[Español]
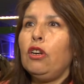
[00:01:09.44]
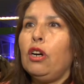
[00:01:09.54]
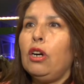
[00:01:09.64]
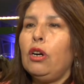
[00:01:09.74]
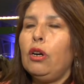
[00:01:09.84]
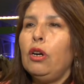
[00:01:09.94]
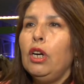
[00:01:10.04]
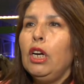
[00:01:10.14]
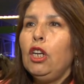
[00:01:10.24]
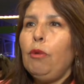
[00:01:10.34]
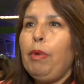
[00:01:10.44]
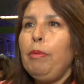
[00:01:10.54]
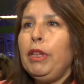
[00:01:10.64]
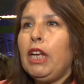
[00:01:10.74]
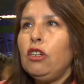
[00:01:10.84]
nos
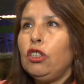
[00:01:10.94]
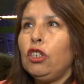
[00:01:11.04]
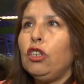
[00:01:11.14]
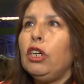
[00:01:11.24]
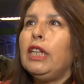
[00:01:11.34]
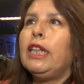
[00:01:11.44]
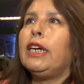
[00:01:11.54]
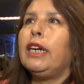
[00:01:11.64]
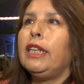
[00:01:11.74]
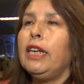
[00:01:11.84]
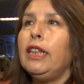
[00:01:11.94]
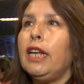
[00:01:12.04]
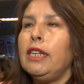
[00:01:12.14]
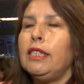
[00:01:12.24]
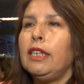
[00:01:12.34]
permite a nosotros esta, esta
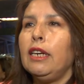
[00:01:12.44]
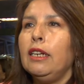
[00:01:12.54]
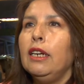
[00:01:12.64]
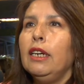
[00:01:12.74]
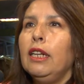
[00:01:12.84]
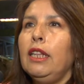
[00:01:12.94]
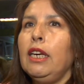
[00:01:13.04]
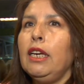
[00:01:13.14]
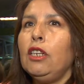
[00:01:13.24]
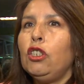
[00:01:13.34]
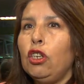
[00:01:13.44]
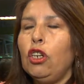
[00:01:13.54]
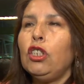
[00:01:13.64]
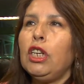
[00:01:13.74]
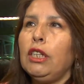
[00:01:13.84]
instancia de
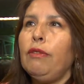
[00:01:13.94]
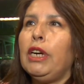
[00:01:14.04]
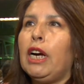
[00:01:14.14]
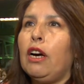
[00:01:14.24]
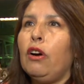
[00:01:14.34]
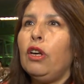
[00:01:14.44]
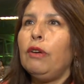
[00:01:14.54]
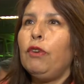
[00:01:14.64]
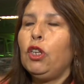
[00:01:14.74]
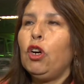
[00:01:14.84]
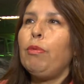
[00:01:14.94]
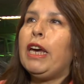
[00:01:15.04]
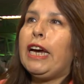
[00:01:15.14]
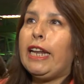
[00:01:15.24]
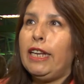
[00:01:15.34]
solo certificado de fotocopia
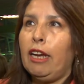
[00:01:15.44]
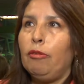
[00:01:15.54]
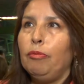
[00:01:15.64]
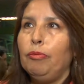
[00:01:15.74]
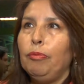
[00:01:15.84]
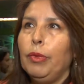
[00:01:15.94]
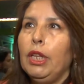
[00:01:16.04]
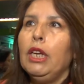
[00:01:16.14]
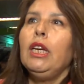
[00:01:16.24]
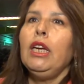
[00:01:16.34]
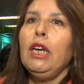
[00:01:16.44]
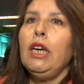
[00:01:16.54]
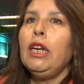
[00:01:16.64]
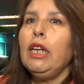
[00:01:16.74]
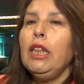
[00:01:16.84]
de carnet
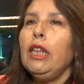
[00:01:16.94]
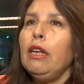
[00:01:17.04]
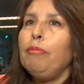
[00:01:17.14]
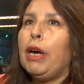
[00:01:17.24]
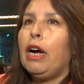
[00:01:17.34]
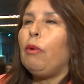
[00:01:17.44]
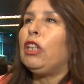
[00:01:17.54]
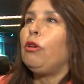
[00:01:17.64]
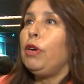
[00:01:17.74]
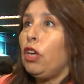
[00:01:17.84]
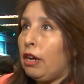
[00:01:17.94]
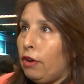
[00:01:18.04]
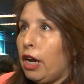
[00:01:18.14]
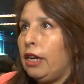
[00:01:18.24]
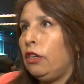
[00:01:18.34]
y rinden para cuarto medio
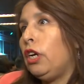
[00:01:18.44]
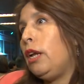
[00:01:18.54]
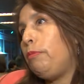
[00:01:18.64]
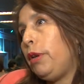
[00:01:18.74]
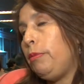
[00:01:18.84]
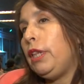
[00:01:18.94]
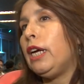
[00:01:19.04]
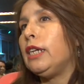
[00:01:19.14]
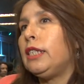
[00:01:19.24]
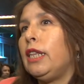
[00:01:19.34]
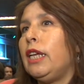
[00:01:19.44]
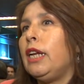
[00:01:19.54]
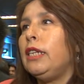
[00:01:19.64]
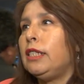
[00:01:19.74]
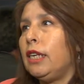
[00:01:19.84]
laboral, lo que les permite acceder a
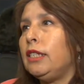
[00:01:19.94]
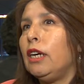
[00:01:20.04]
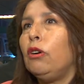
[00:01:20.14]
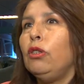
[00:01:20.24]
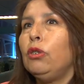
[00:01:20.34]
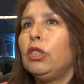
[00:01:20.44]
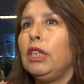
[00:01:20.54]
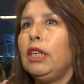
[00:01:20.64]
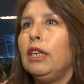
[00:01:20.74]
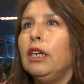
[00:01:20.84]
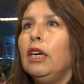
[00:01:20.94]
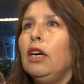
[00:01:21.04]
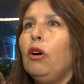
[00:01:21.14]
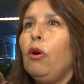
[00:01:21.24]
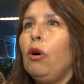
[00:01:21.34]
licencia de conducir
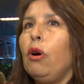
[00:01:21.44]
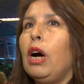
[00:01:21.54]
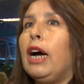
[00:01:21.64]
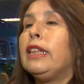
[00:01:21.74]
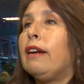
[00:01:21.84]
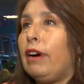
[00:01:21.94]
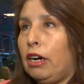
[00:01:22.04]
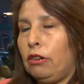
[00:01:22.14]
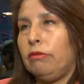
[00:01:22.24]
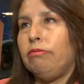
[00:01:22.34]
o a trabajo.